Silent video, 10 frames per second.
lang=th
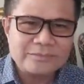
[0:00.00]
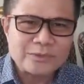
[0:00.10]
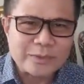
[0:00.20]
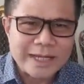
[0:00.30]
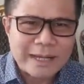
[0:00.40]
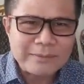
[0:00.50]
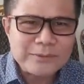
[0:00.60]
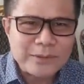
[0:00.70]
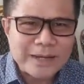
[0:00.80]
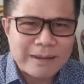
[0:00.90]
สวัสดีครับ
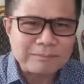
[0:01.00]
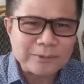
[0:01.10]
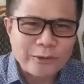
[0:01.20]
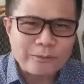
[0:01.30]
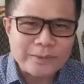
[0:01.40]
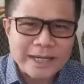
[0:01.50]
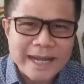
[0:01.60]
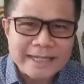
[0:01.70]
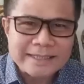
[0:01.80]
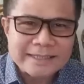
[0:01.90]
ผู้ชมครับตรงประ
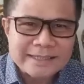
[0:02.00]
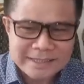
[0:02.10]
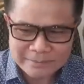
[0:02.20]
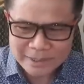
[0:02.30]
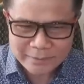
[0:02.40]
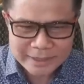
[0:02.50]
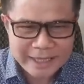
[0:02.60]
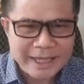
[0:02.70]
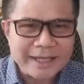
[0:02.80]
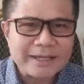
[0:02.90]
เด็นสำหรับวัน
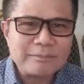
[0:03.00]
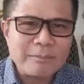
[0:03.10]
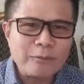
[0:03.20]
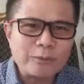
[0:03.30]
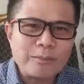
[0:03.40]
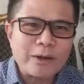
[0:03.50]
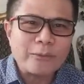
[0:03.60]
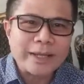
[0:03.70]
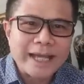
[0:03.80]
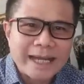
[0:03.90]
นี้มาพูดมา
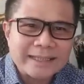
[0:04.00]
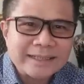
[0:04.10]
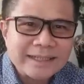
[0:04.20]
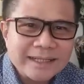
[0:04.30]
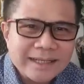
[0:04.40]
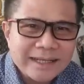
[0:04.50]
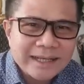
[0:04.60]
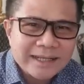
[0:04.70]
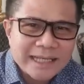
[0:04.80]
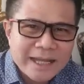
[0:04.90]
คุยกัน
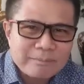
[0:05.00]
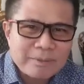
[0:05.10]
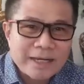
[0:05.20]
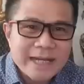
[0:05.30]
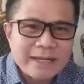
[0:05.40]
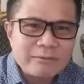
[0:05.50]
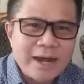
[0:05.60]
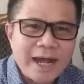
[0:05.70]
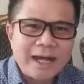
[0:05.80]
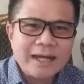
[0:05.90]
ในประเด็น
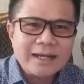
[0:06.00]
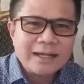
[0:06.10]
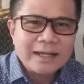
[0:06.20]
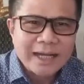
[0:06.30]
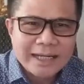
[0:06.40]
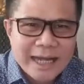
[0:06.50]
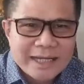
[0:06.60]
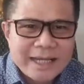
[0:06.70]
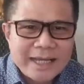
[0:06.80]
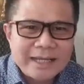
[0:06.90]
ว่าขณะ
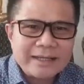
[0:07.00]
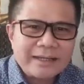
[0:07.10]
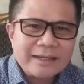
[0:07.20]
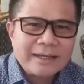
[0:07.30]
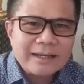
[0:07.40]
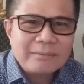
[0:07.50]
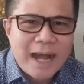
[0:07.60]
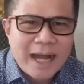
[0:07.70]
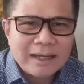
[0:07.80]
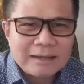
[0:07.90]
นี้พ
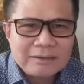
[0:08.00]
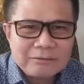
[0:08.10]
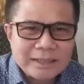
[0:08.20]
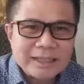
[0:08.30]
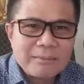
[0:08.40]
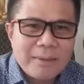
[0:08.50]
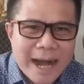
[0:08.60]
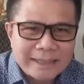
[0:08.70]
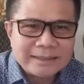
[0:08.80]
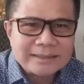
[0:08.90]
รรครัฐ
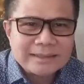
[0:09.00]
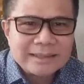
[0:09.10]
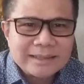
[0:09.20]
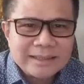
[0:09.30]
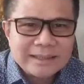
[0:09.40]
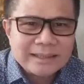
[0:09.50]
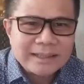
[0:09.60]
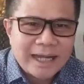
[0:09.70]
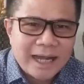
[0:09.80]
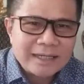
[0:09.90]
บาล
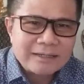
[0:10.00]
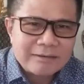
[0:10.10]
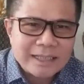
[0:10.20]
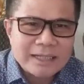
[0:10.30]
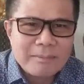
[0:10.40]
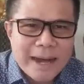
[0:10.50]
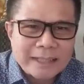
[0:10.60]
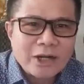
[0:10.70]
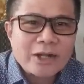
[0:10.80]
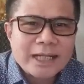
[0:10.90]
นะคือรัฐบาล
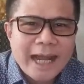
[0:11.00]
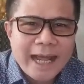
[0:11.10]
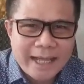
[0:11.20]
ร่อแร่